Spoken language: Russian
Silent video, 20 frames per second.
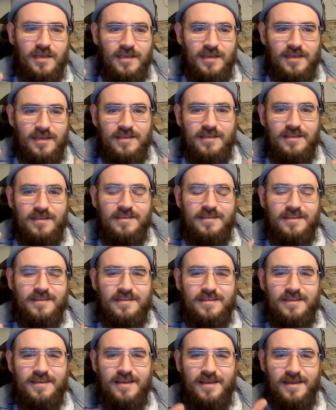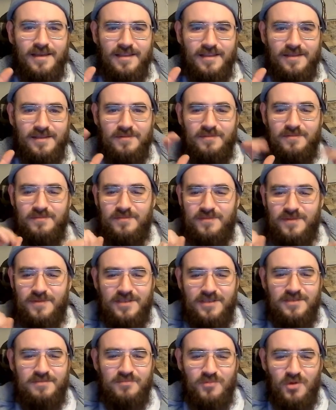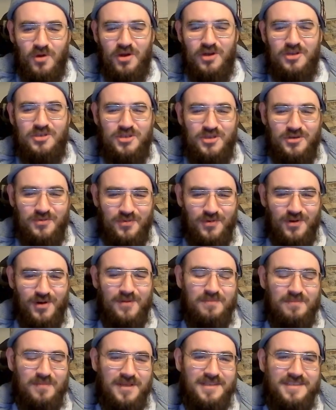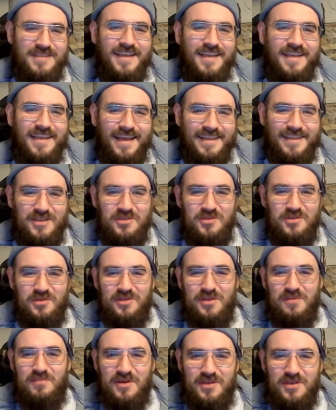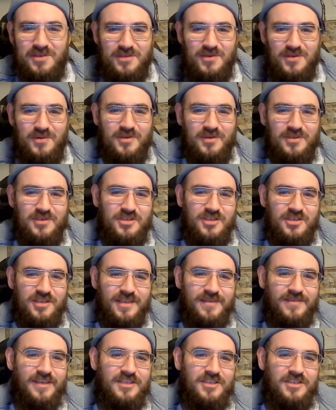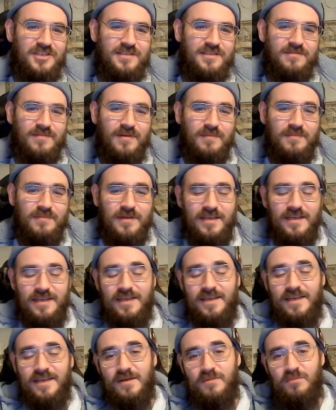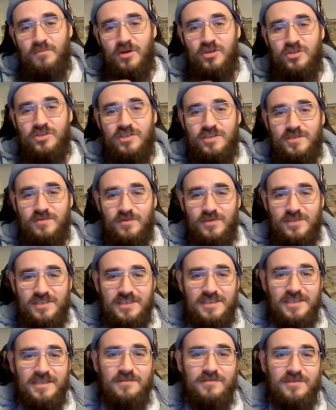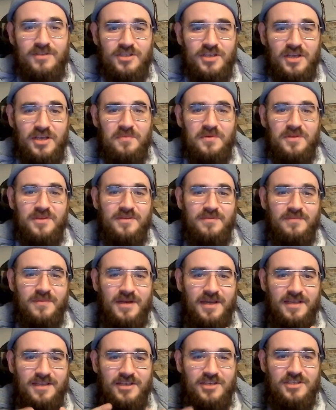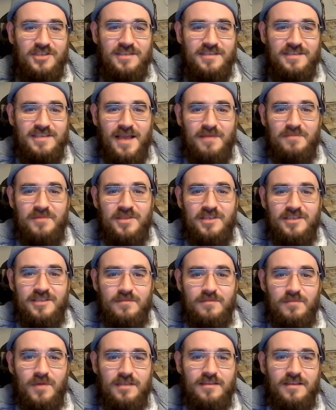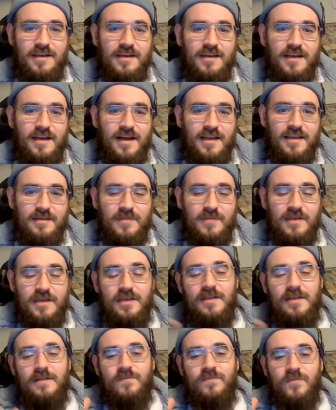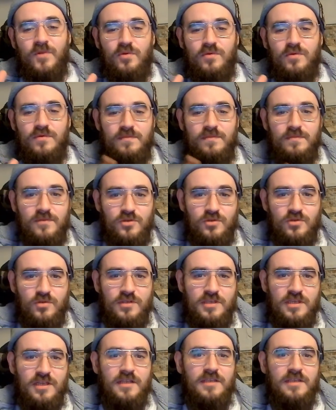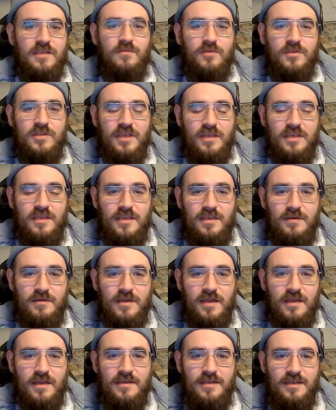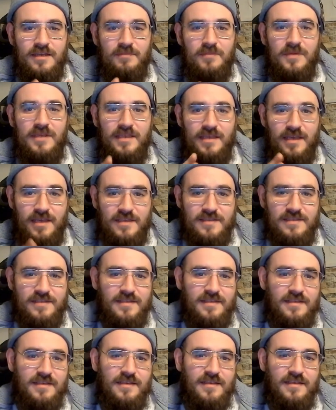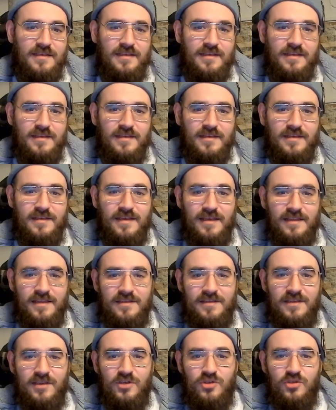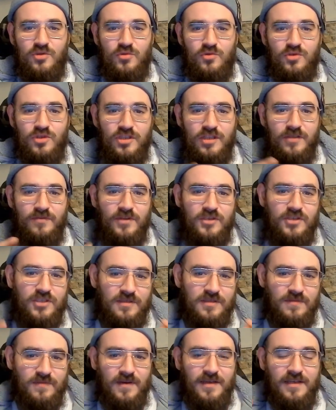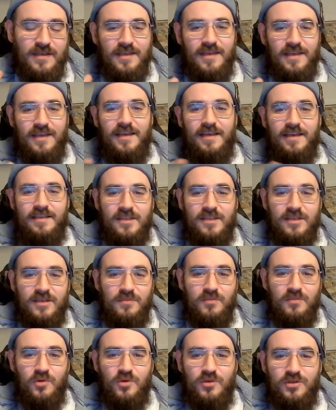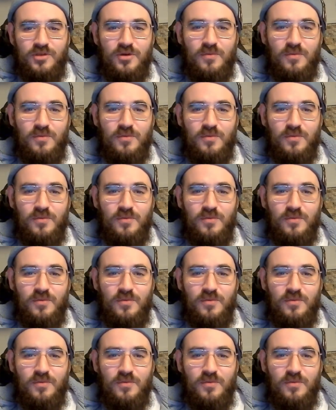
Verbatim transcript: этот, э, есть много чего, постоянно что-то происходит с человечеством. Большинство из этих вещей мы, мы, конечно, сами на себя нарекаем. Но ну, что делать? Вот такие, какие мы есть. И я надеюсь, что у человечества это не будет ее